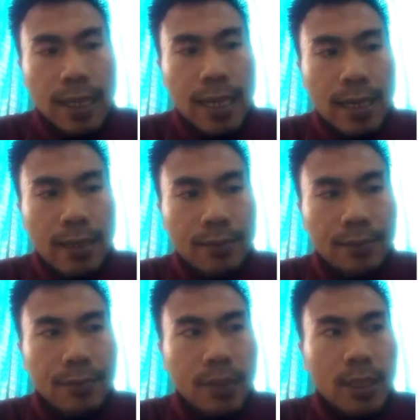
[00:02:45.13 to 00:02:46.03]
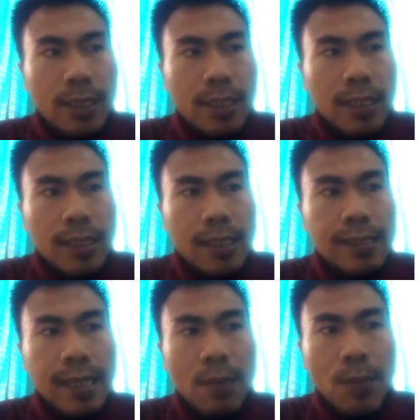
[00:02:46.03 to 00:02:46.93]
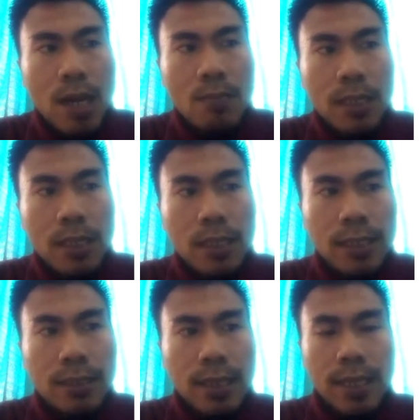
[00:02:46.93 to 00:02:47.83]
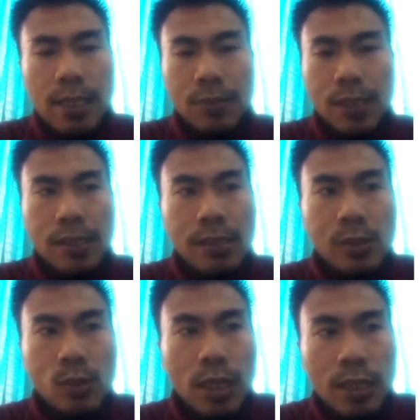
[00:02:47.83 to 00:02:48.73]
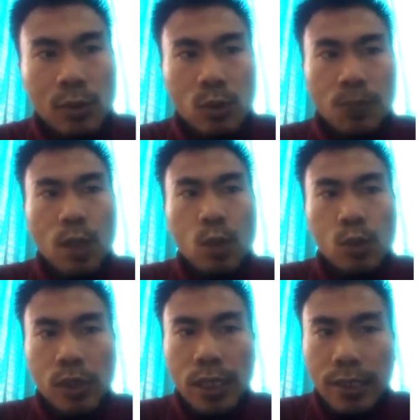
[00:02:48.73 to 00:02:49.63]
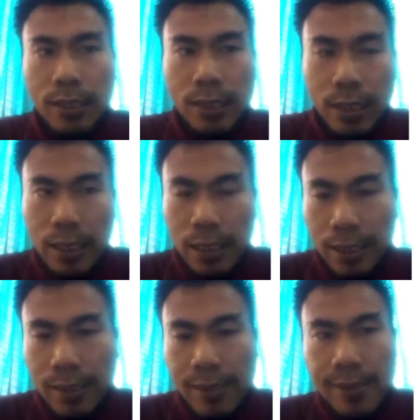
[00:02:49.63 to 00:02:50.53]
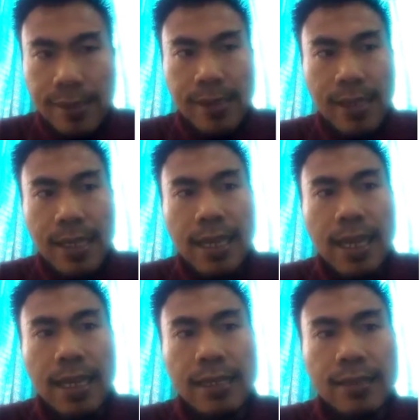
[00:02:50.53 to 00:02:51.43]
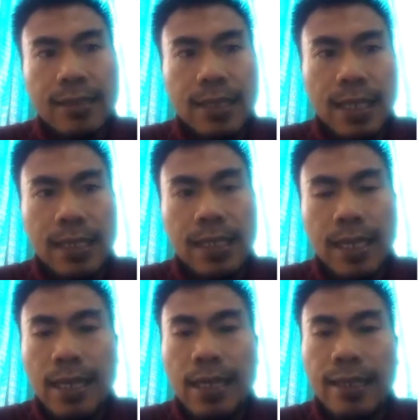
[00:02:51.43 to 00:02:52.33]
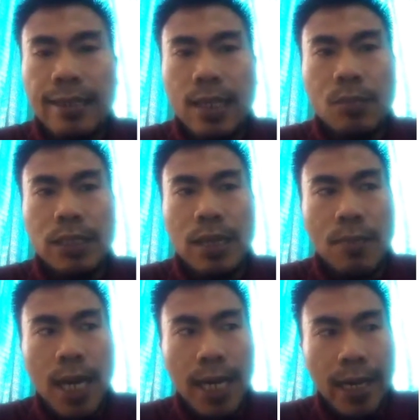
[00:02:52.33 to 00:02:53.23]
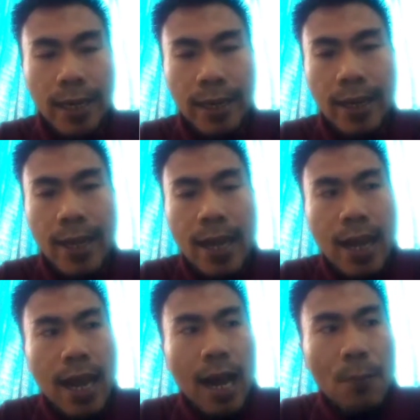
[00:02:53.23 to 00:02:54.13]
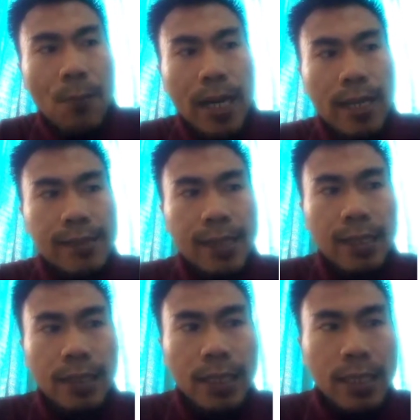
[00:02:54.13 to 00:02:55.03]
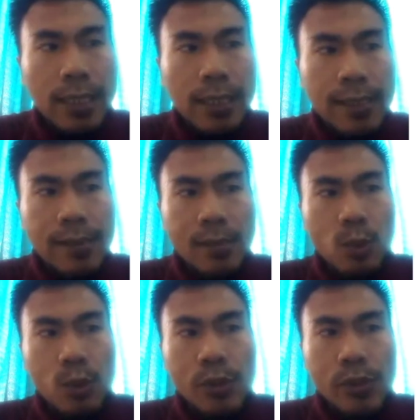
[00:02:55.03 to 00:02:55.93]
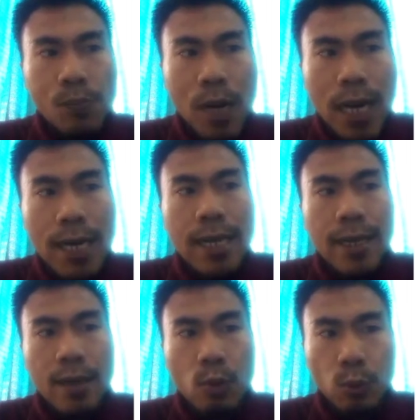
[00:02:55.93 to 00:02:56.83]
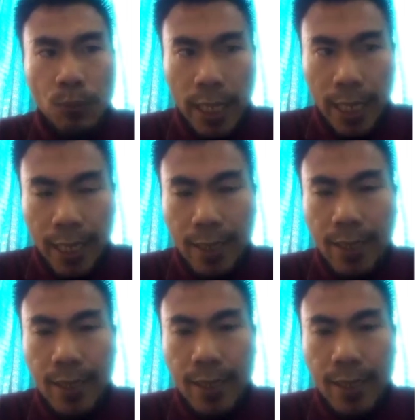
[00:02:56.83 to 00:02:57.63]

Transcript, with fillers: Nah, Kesalahpahaman kita terhadap isi surat Rasul Paulus ini seringkali terjadi karena kita menyamakan apa yang saat ini kita sebut sebagai rambut pendek